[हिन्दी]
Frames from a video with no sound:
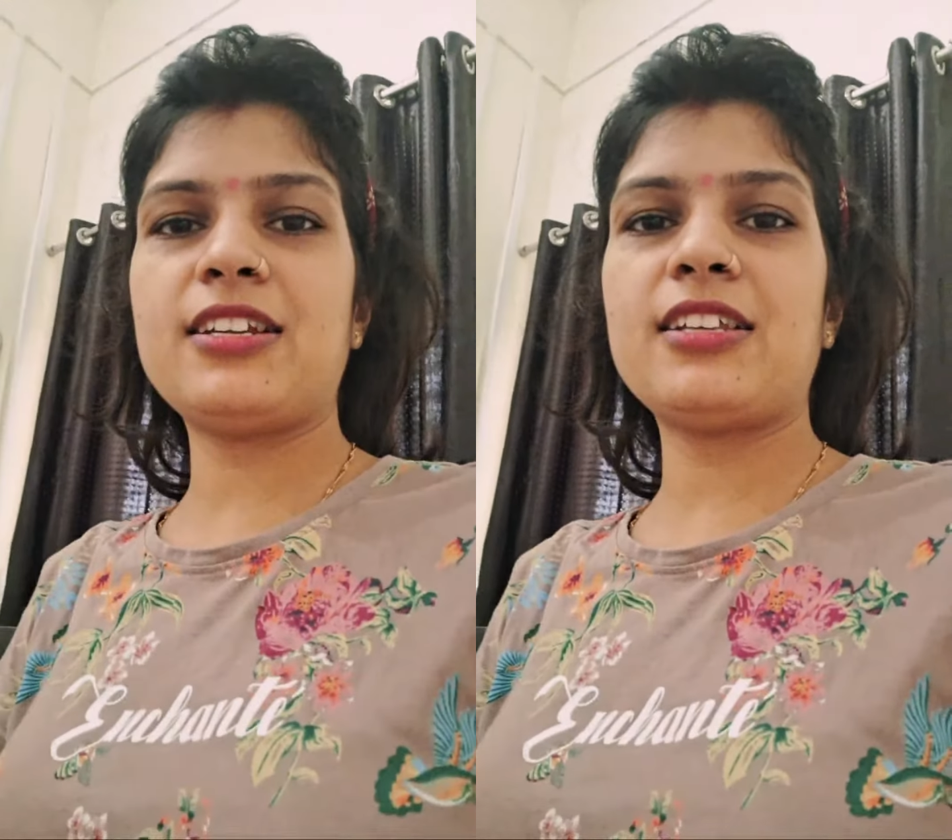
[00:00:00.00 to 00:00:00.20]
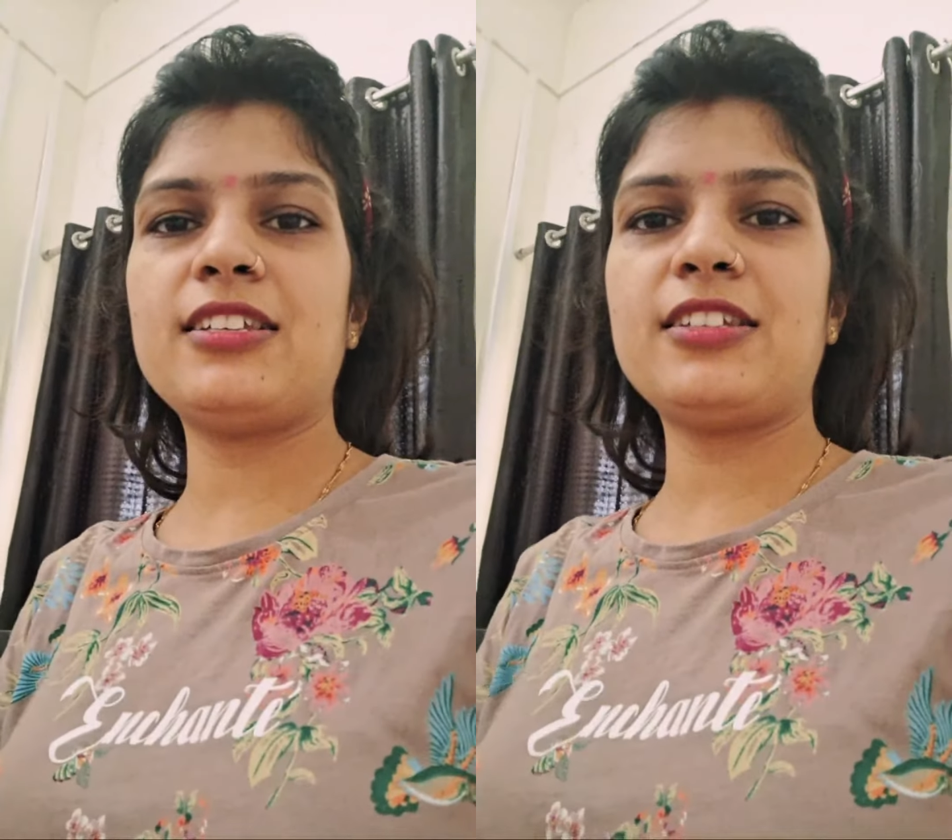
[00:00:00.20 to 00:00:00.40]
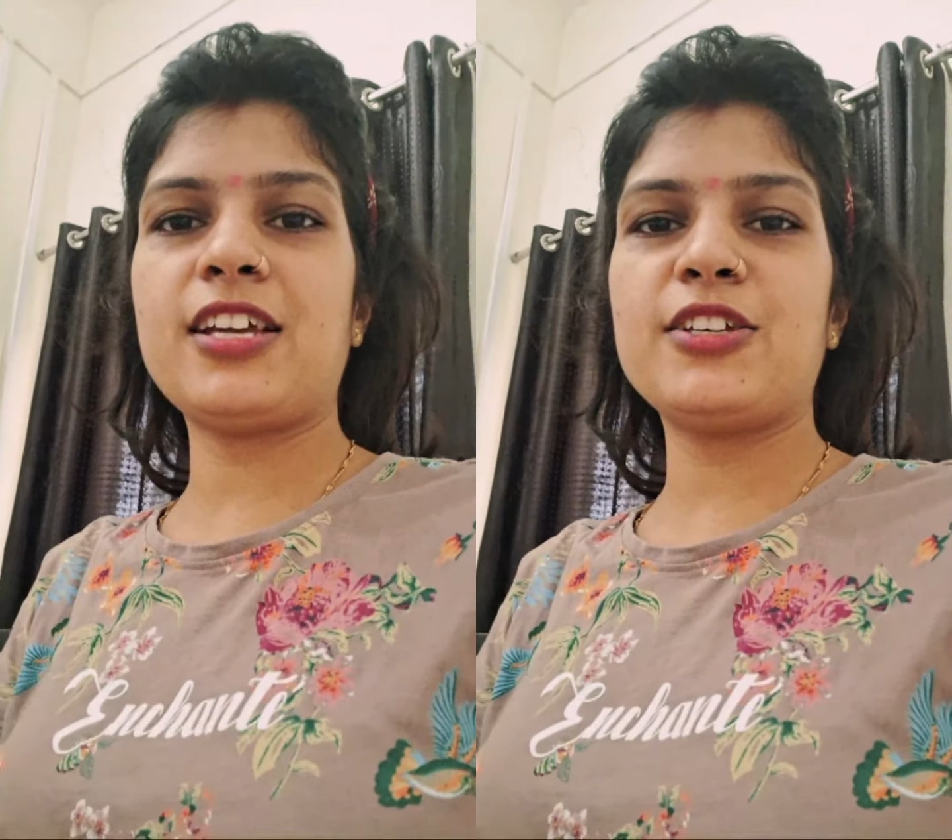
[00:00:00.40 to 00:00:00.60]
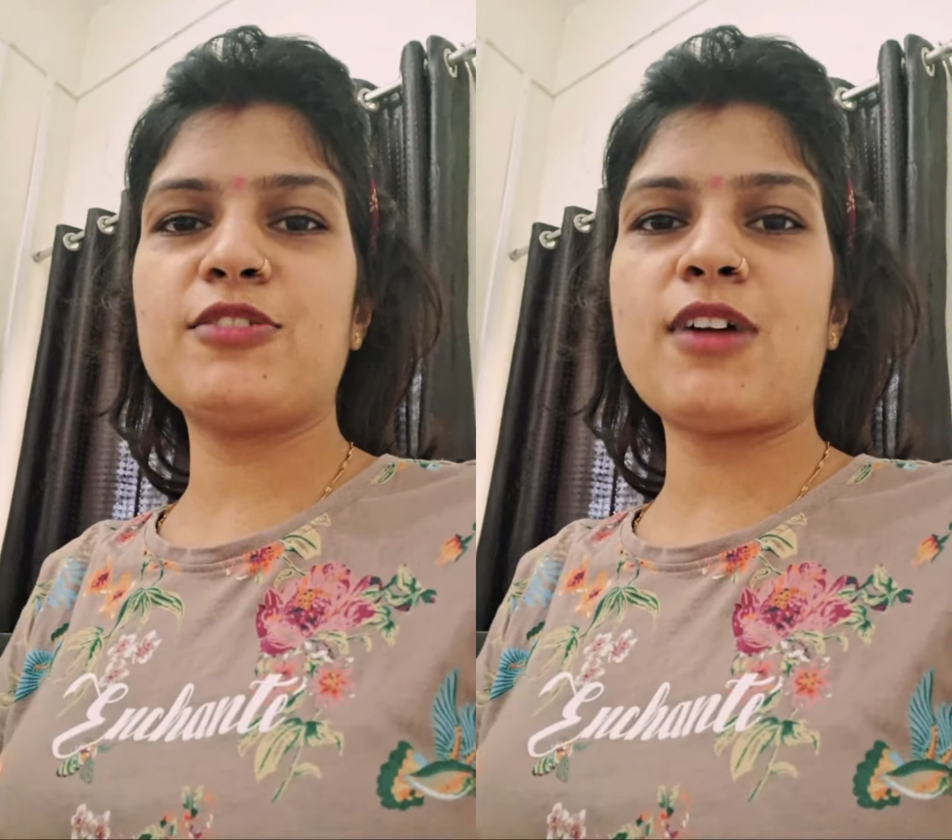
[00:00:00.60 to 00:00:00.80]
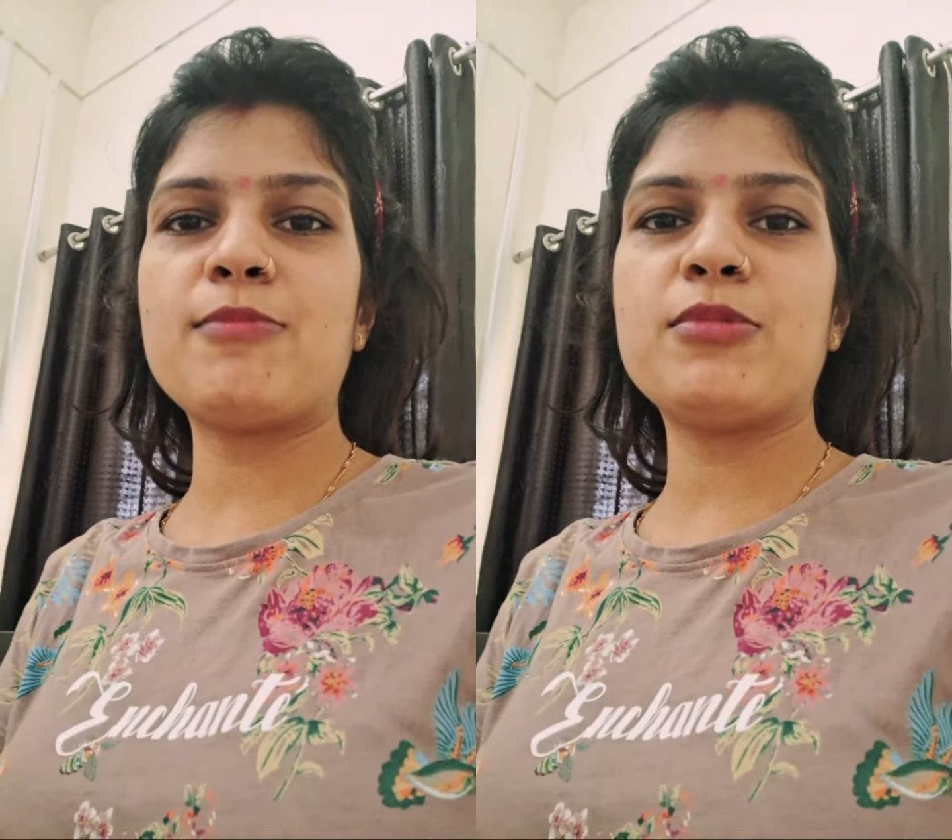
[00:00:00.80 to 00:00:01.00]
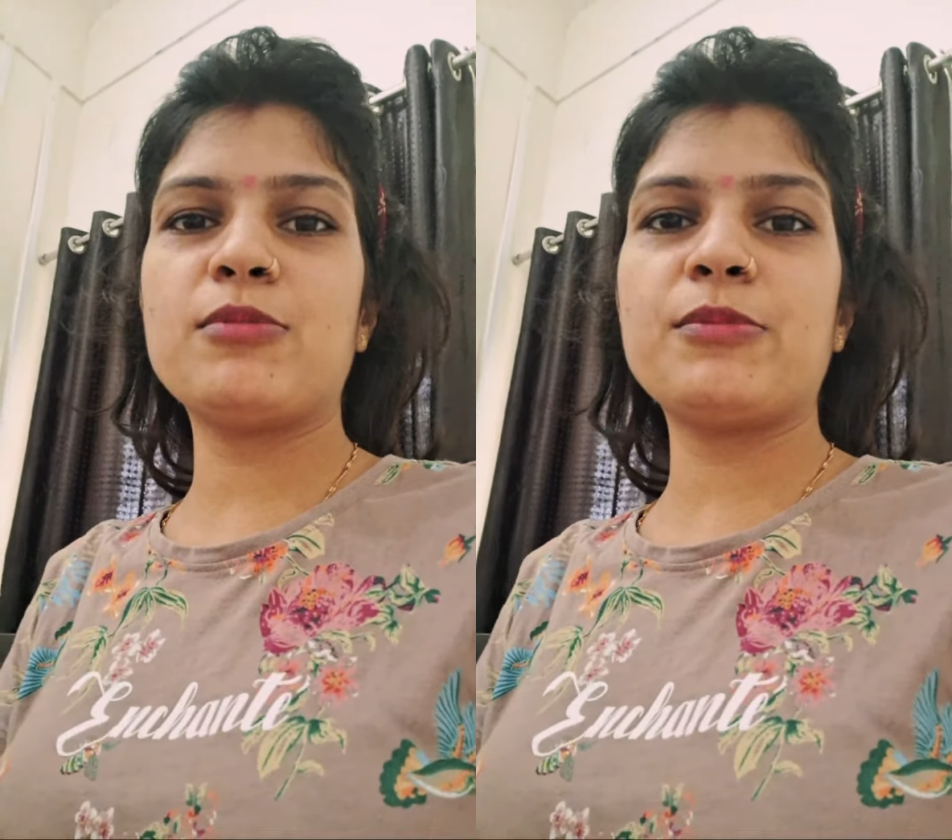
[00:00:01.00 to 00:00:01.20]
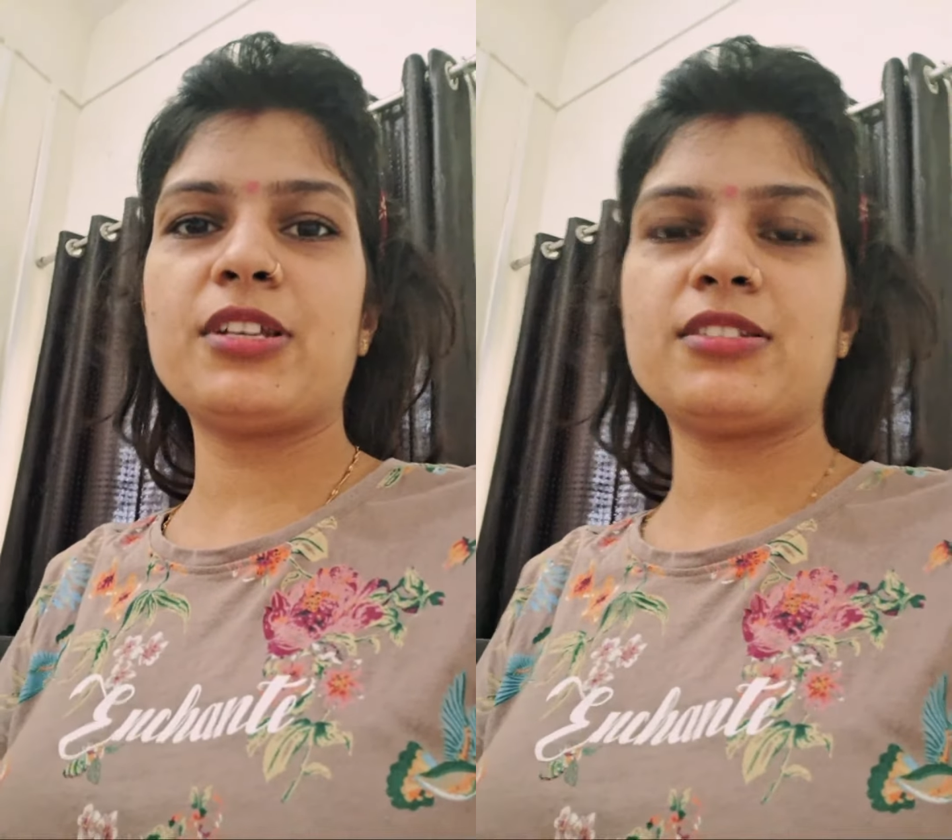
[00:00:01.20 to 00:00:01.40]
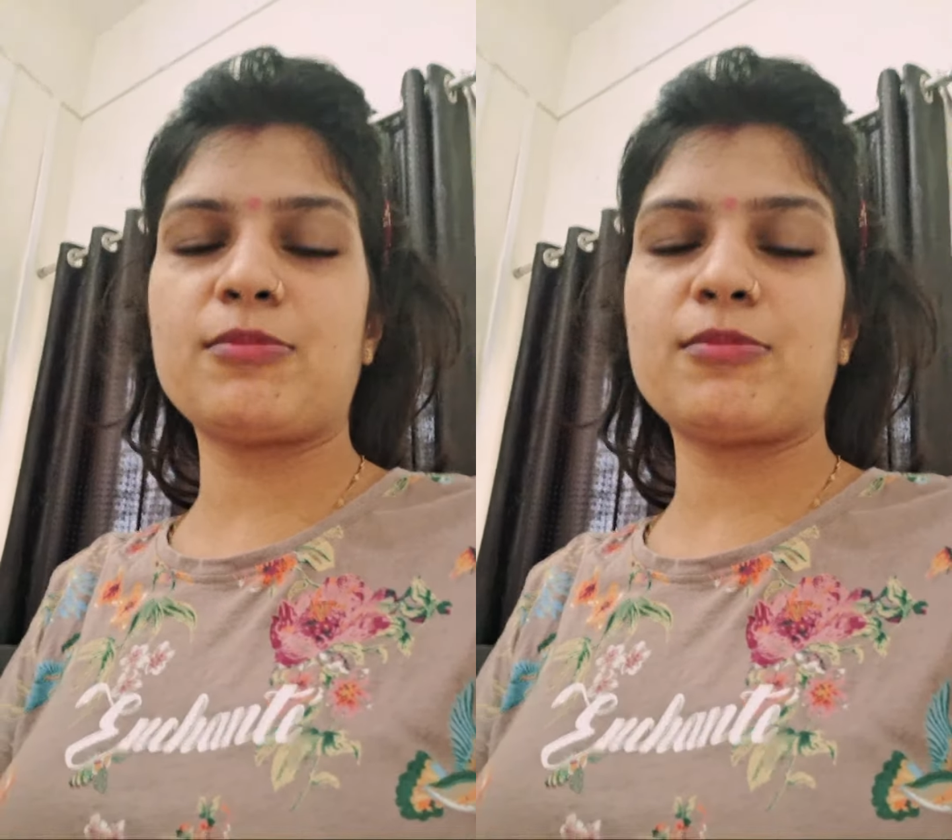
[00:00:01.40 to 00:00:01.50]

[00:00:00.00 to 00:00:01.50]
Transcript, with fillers: राधे थैंक यू आप लोग मेरा